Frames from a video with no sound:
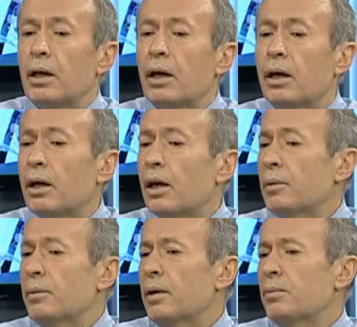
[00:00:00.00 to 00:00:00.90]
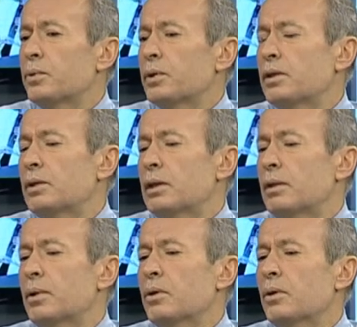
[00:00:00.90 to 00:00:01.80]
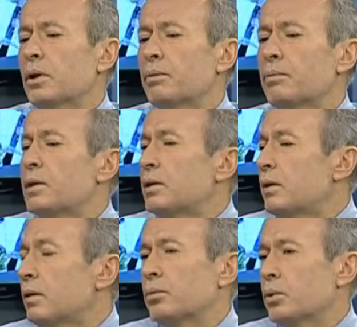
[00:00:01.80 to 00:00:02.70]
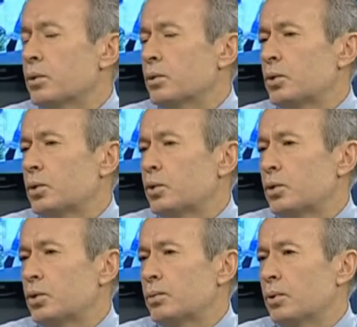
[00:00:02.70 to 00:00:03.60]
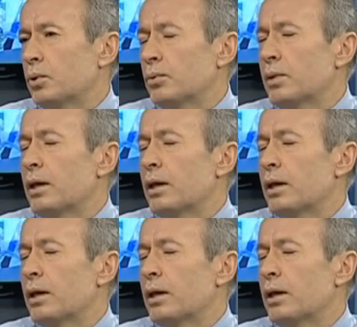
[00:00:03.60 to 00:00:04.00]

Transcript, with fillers: Ee, ama ben burada temel olarak meselenin bu olduğunu çok düşünmüyorum.